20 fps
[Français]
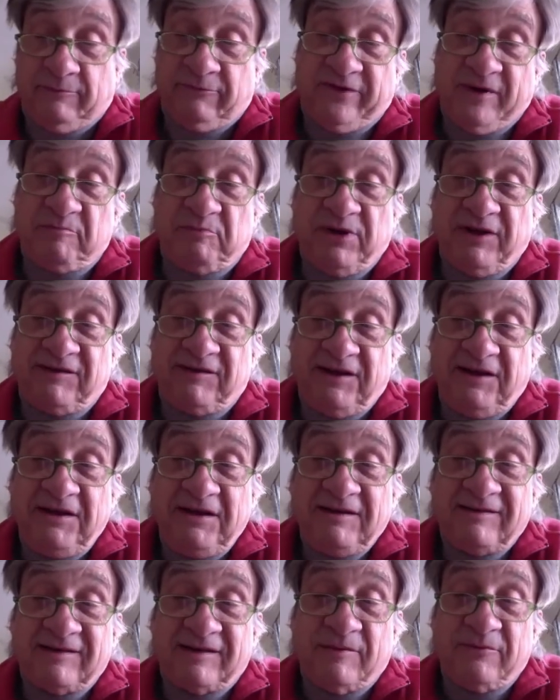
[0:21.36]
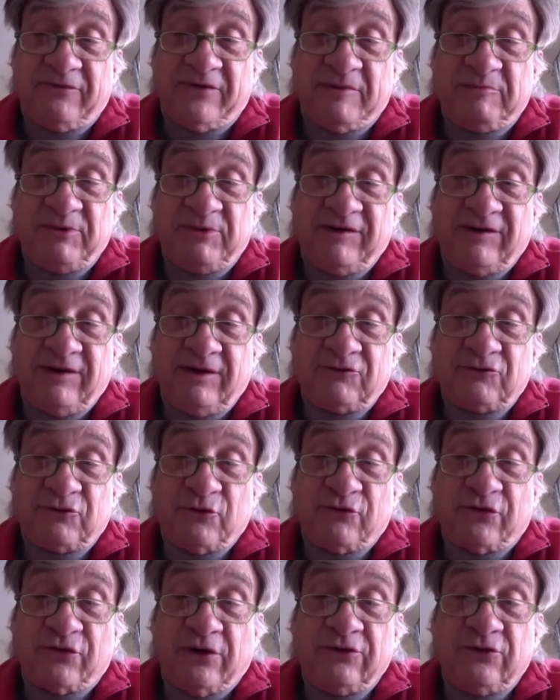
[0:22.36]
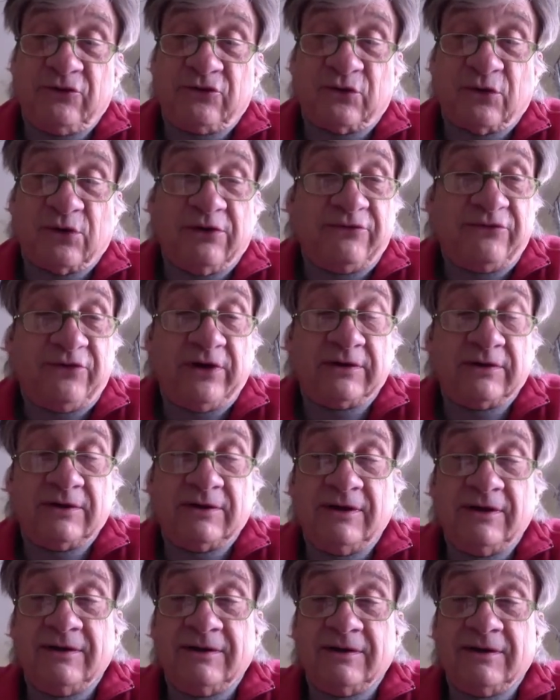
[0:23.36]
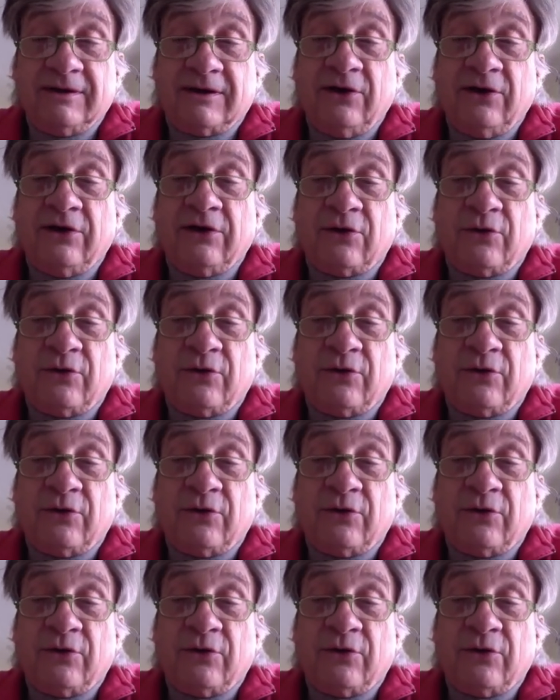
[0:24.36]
me fait plaisir, ça me fait plaisir. Je trouve ça toujours le fun euh,